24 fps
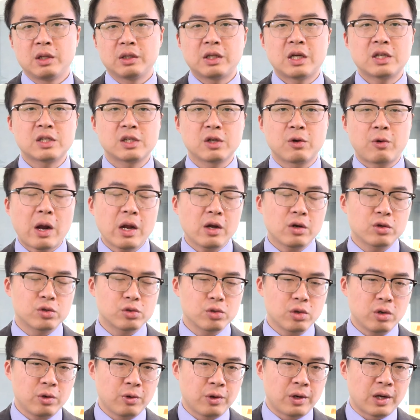但是话又
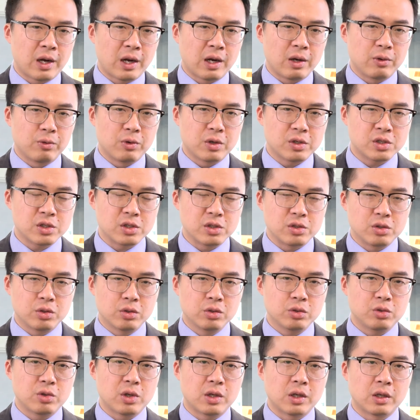说回来了，我始
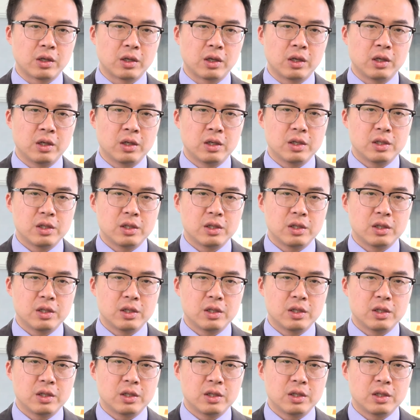终觉得呢，